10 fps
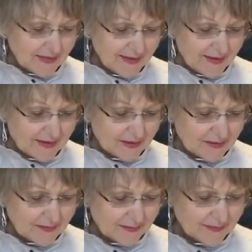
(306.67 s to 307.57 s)

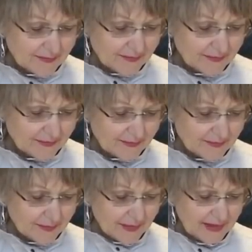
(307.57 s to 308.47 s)
Да,
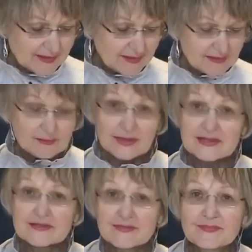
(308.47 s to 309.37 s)
отец и
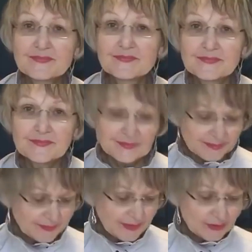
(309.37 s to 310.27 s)
мать
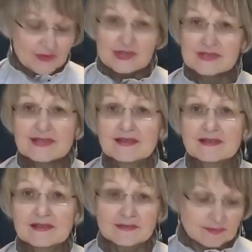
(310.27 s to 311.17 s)
очень
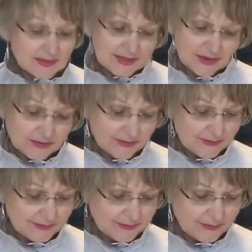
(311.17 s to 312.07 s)
сильно на него влияют.
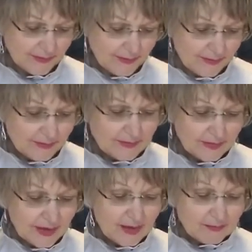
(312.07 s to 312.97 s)

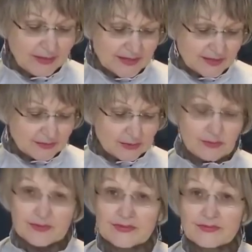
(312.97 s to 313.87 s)
Мать его
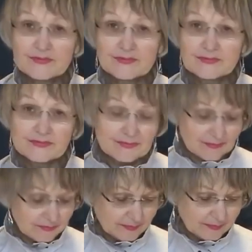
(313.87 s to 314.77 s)
любит.
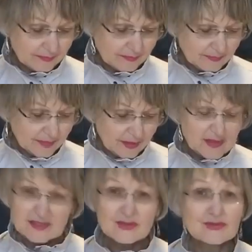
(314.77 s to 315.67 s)

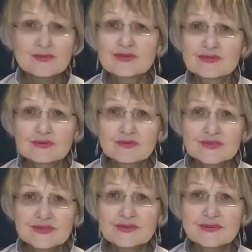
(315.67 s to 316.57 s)
Отец у него
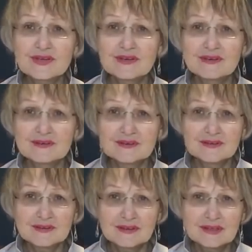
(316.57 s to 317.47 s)
суровый, строгий.
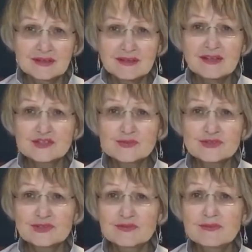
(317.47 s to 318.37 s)
И даже,
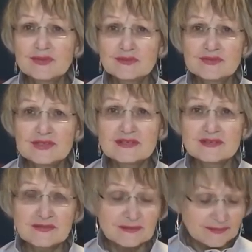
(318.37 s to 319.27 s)
может, его бил в
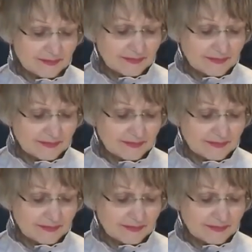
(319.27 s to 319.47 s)
детстве.